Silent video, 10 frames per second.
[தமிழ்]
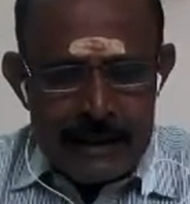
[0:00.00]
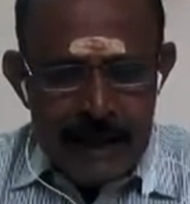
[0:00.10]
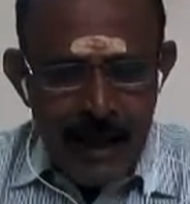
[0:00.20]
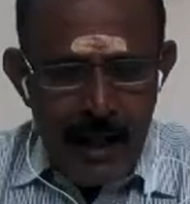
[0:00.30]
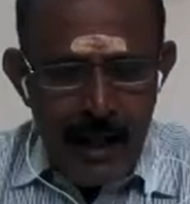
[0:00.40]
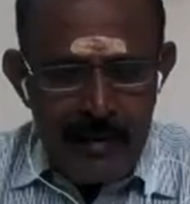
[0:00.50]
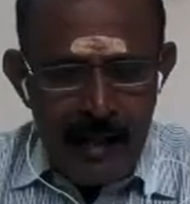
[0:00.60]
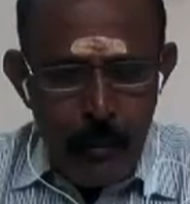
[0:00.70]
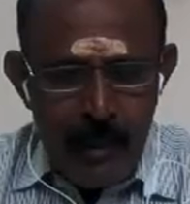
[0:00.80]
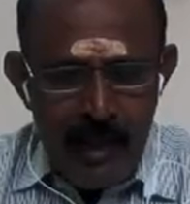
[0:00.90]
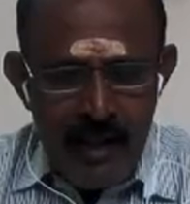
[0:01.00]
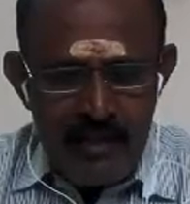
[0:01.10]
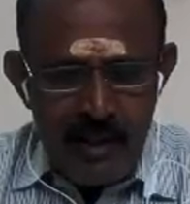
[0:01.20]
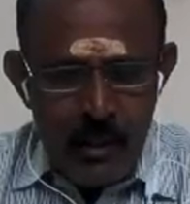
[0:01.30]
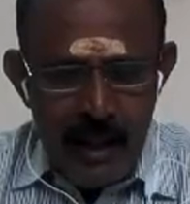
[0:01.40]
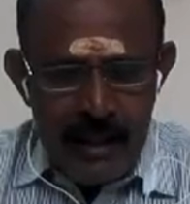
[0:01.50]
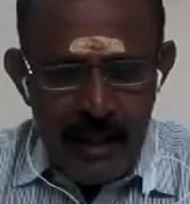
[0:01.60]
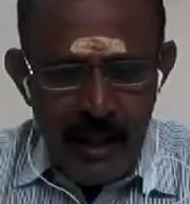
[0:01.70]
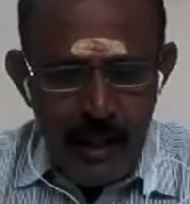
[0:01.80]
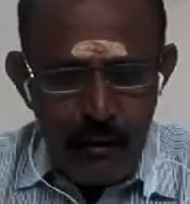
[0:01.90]
சரராசி உபயராசியில் உள்ள
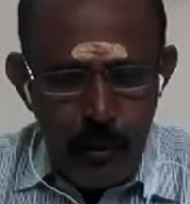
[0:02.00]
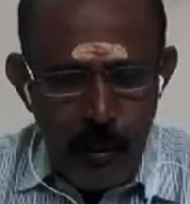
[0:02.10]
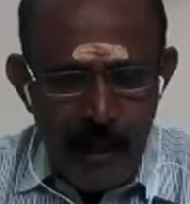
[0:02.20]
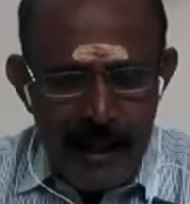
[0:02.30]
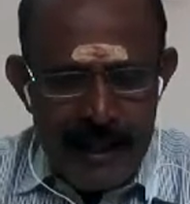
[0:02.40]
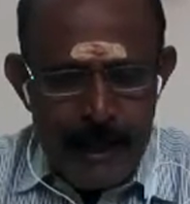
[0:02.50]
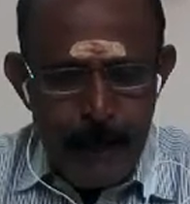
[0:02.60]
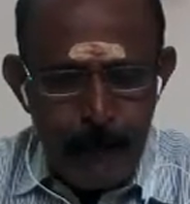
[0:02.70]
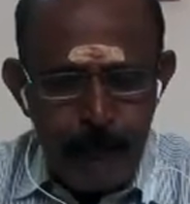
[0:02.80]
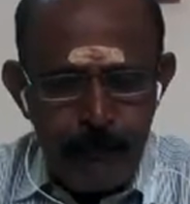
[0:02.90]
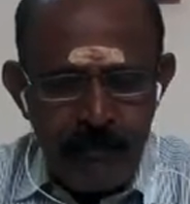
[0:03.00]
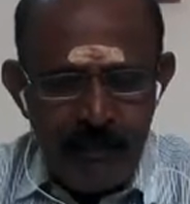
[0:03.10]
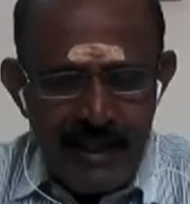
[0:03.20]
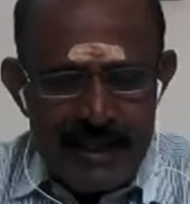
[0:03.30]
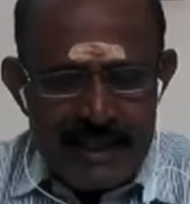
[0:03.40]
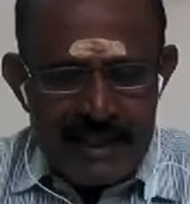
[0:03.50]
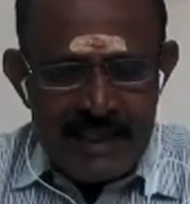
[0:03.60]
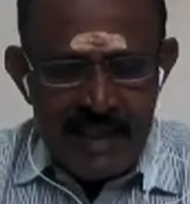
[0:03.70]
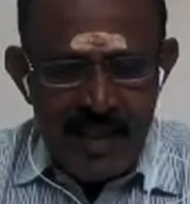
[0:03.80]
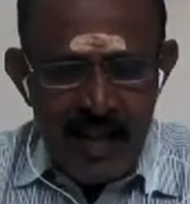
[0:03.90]
கிரகங்கள் சுப பலனையும்
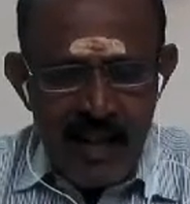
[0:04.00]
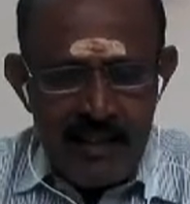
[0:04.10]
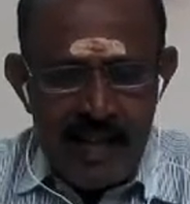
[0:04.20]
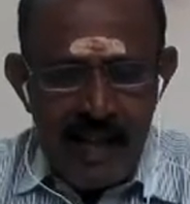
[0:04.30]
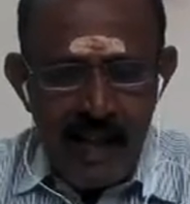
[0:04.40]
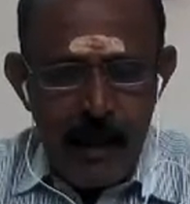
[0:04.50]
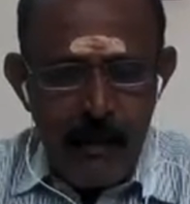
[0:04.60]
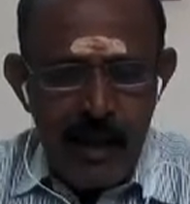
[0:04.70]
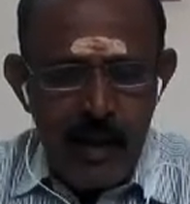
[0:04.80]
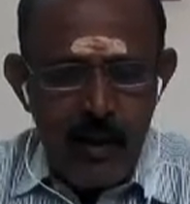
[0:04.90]
ஸ்திரராசியை லக்னமாக